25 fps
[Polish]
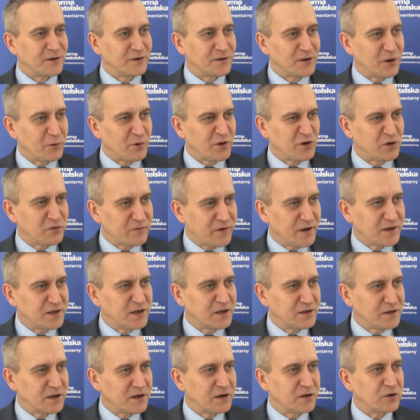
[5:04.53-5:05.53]
naładowani
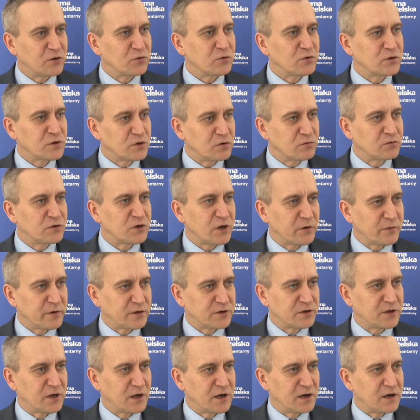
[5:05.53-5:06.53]
energią, chcą
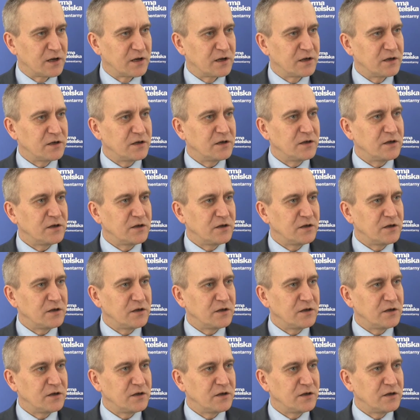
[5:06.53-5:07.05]
działać dalej